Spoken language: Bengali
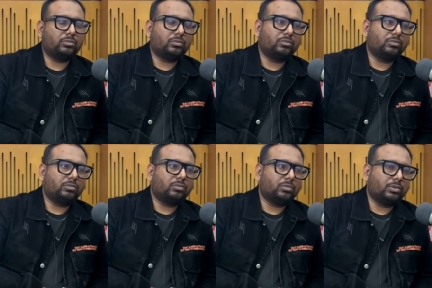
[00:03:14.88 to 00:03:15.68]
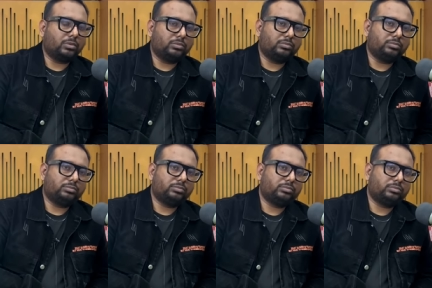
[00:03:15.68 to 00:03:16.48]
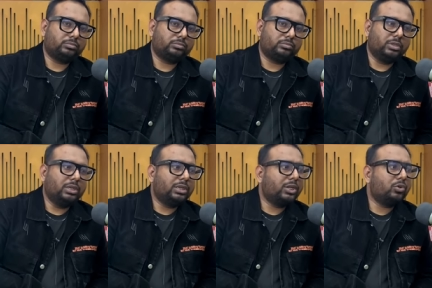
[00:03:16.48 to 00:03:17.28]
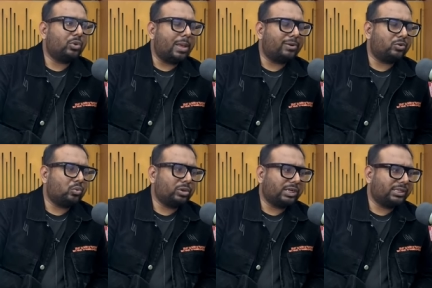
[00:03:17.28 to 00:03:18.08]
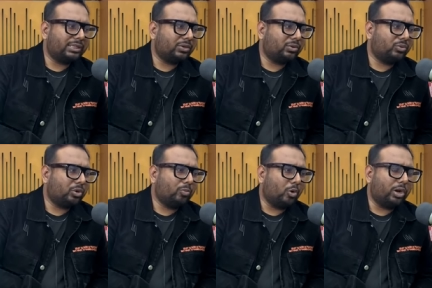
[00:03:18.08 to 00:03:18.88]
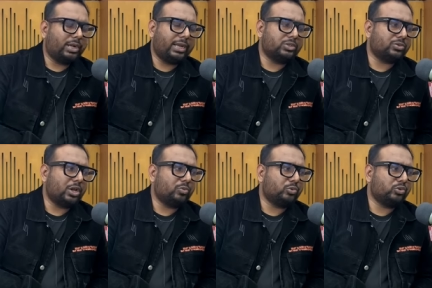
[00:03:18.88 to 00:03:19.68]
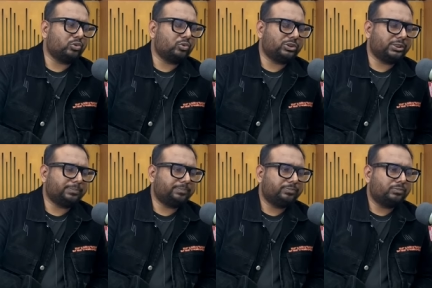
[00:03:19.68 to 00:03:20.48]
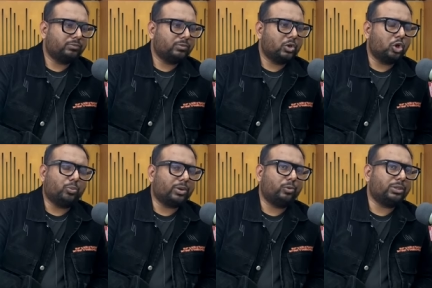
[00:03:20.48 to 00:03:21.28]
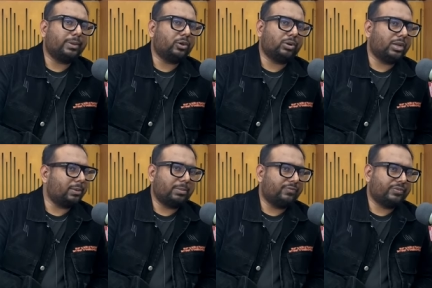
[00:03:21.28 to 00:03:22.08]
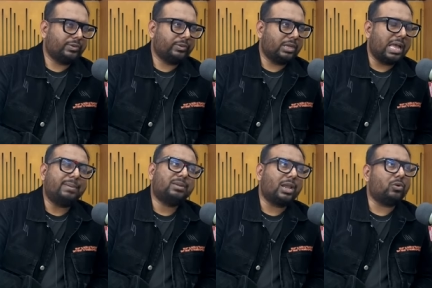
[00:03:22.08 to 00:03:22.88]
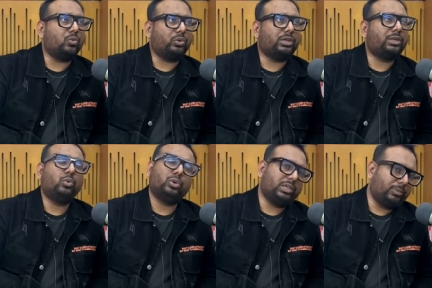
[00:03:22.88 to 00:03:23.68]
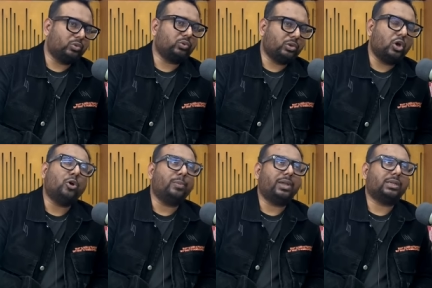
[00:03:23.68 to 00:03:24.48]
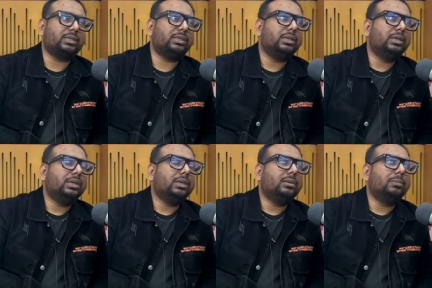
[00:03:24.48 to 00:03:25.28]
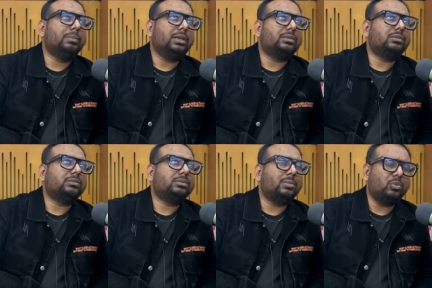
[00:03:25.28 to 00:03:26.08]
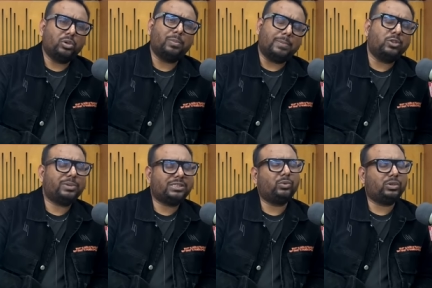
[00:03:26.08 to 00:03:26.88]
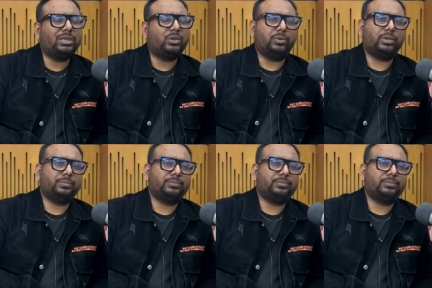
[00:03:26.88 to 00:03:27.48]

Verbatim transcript: বলতে জানে এবং সেটা বলে দেয় কিন্তু আমার কোনো ওটিটি দেখেও কিন্তু কেউ বলে নাই আসলে এখন পর্যন্ত যে গল্পটা বলতে পারলো না রাফি আমার এখন ওটিটি তো ওটিটির মতোই হবে আর কি বাট আমি অনেক আমি তো বেশি ওটিটি আমি যদি